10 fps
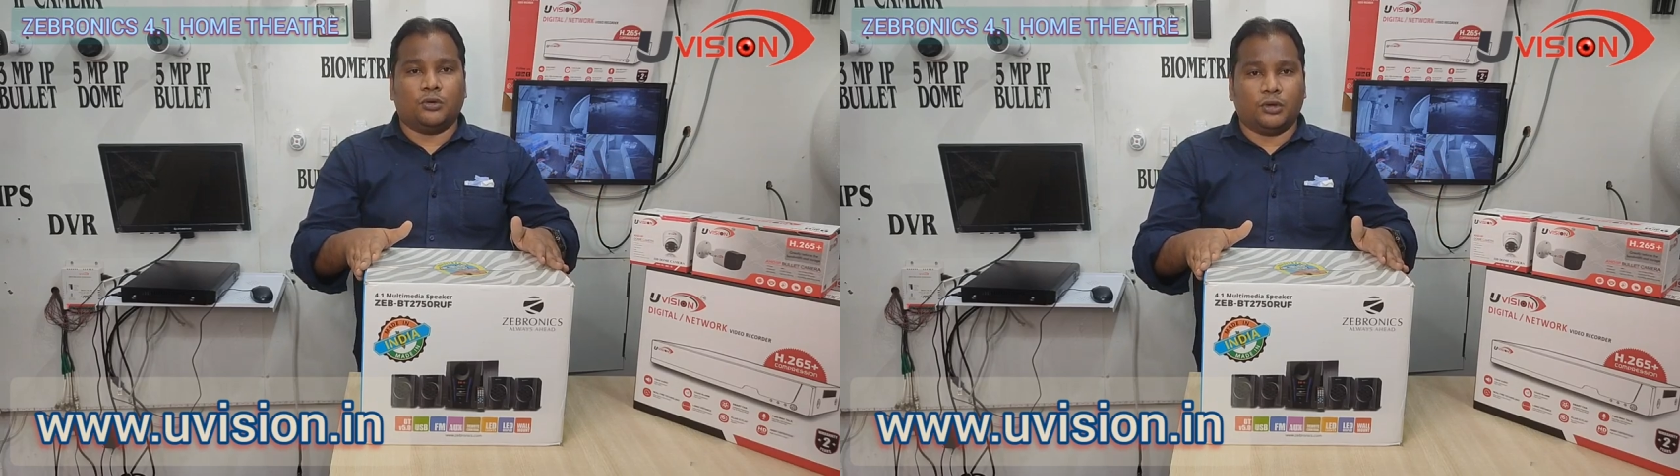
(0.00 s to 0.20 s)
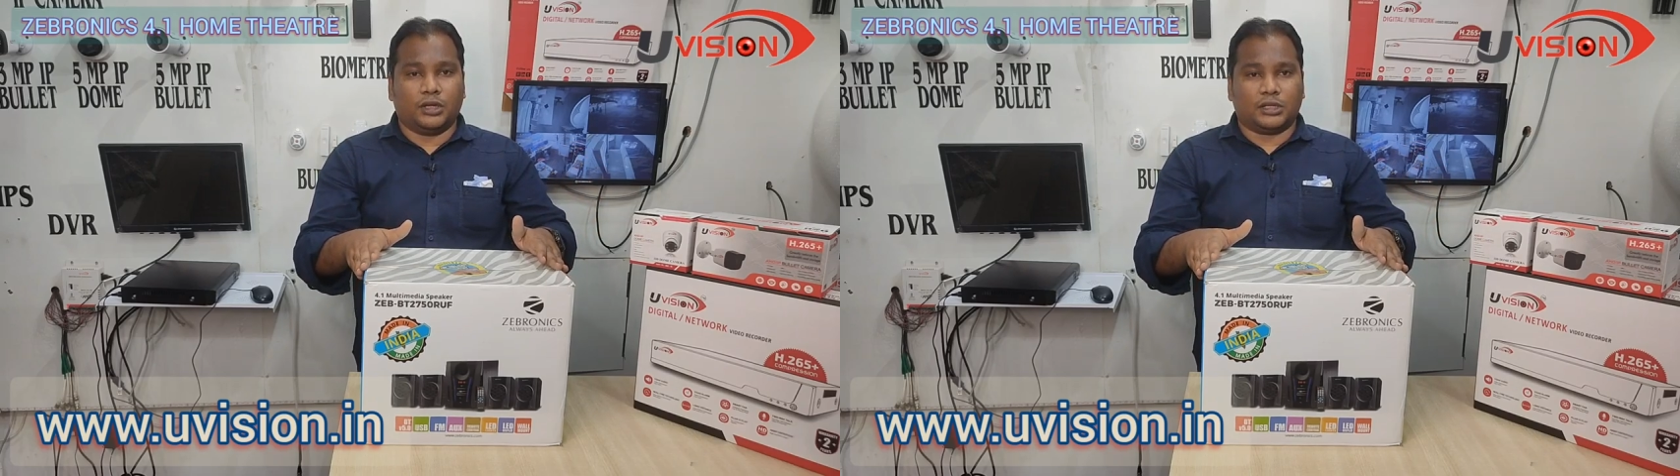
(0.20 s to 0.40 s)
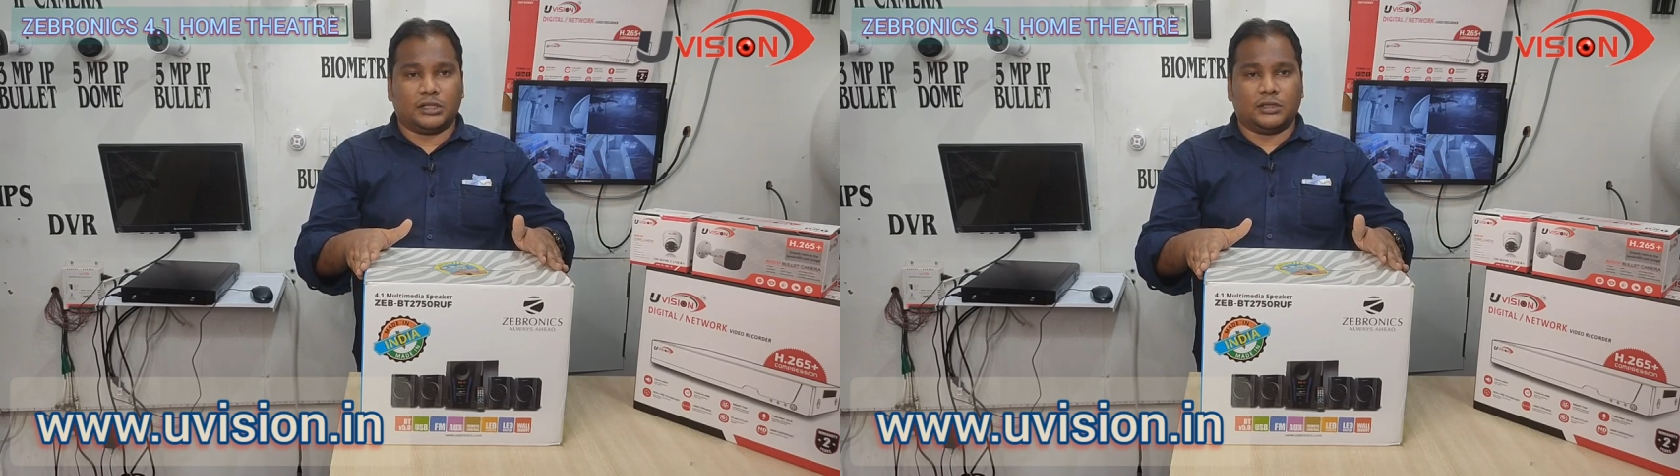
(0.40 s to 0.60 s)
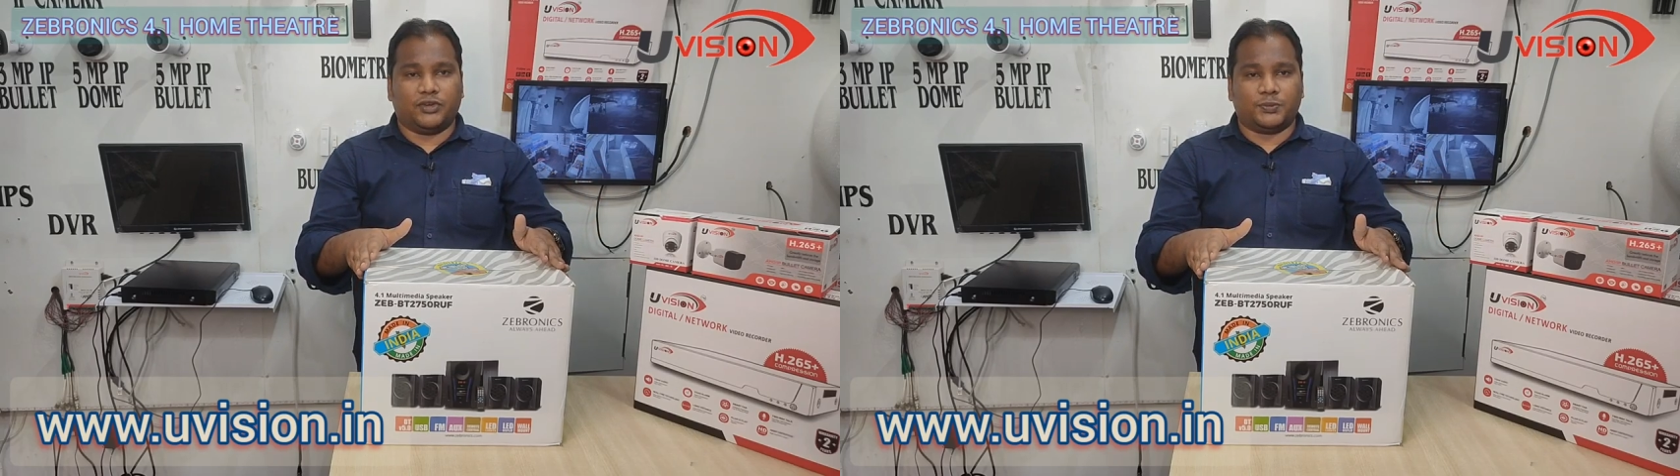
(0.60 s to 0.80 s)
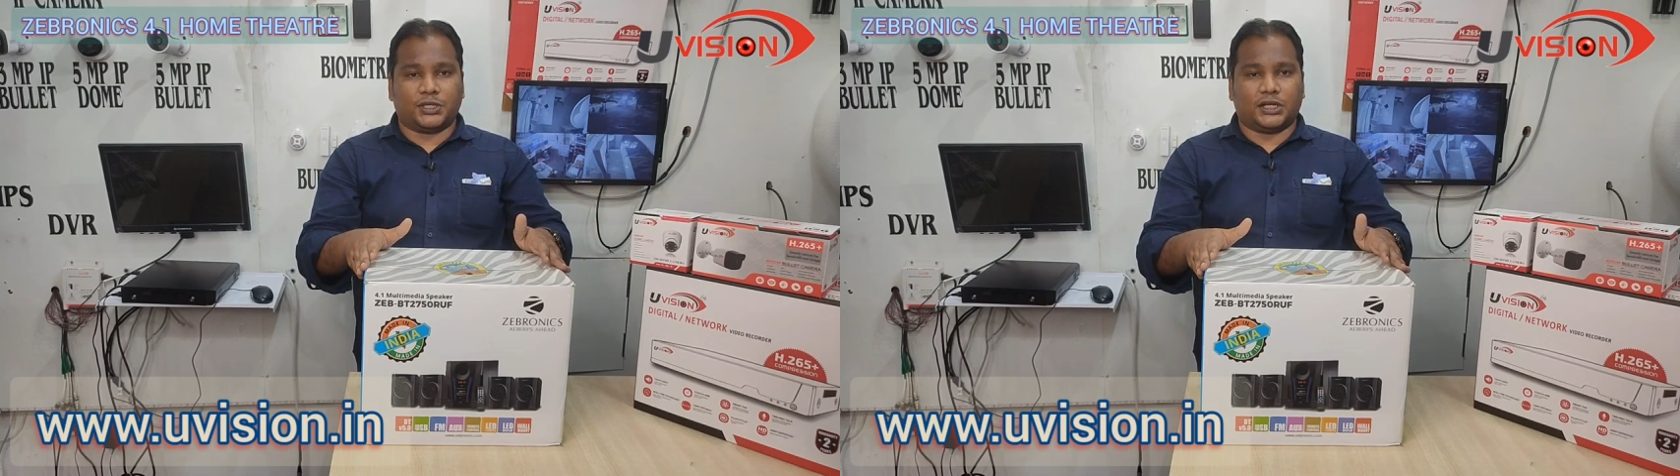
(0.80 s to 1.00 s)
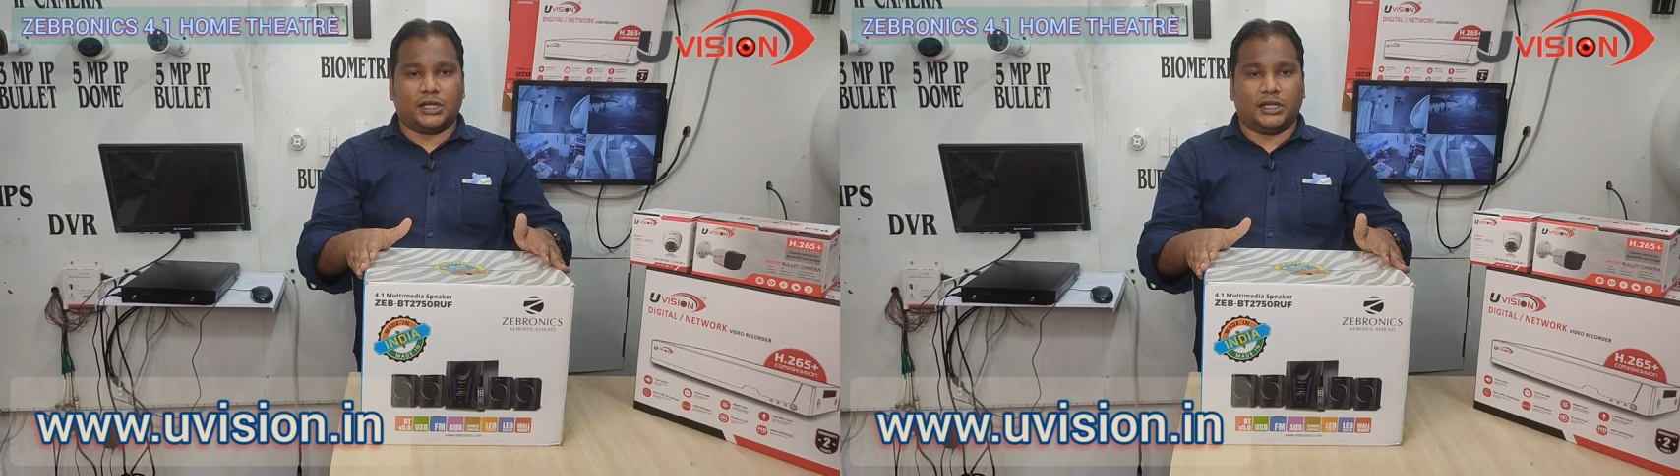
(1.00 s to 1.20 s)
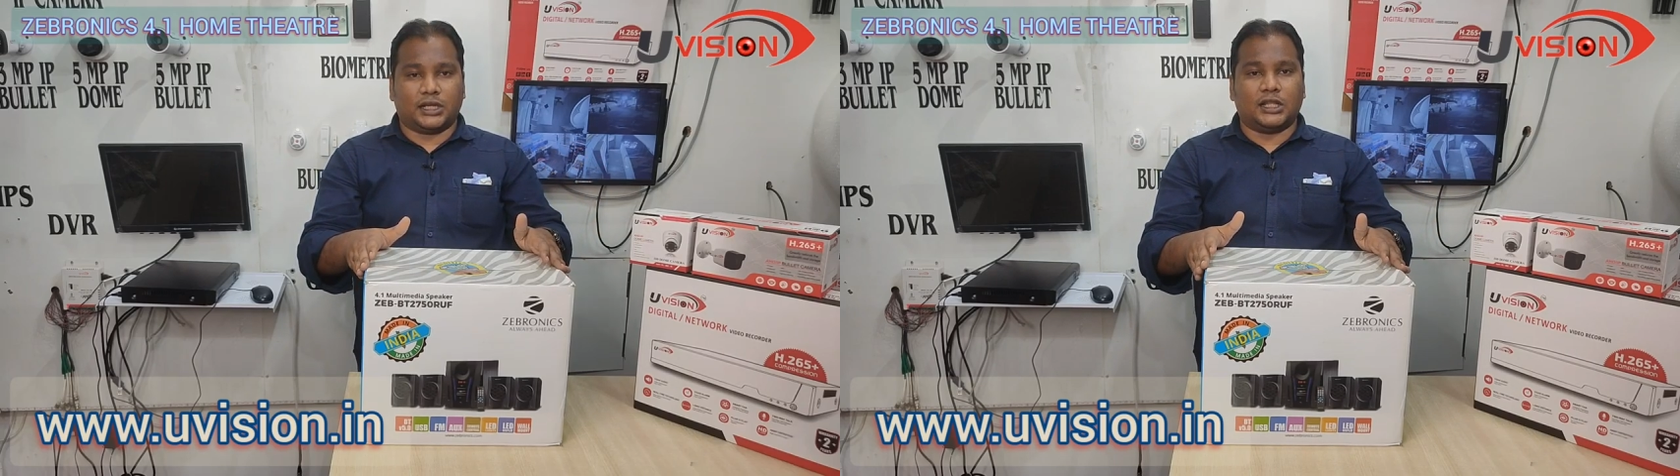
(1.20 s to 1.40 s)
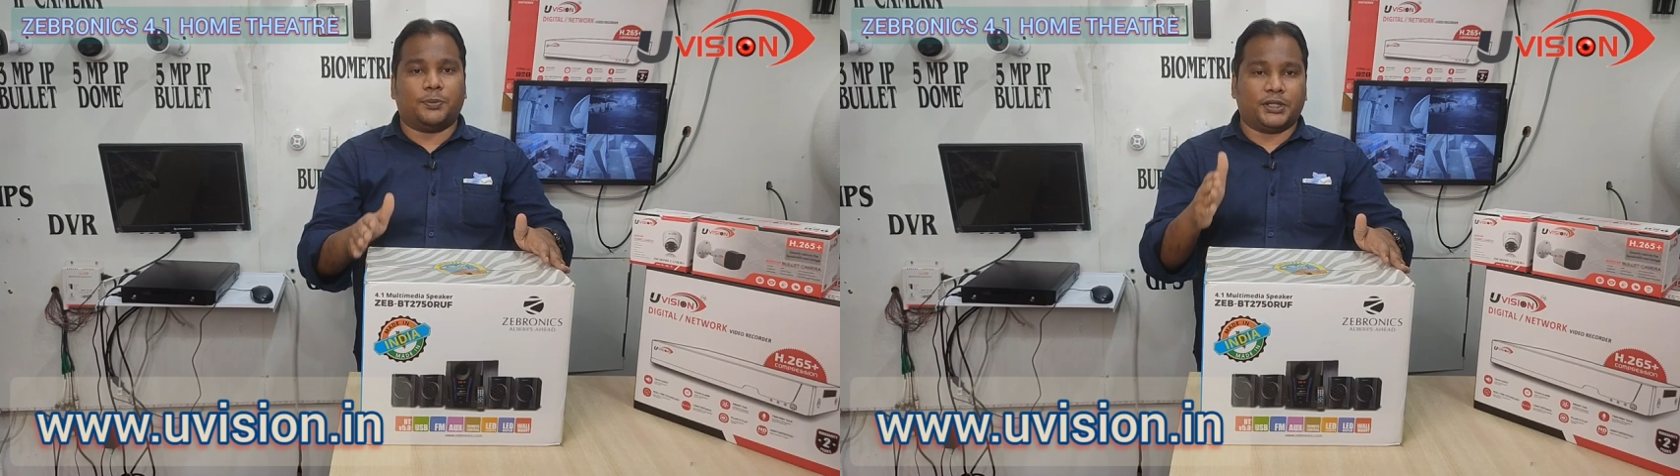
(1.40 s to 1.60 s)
உங்களுக்கு வெப்சைட்லேயே இருக்கு அதை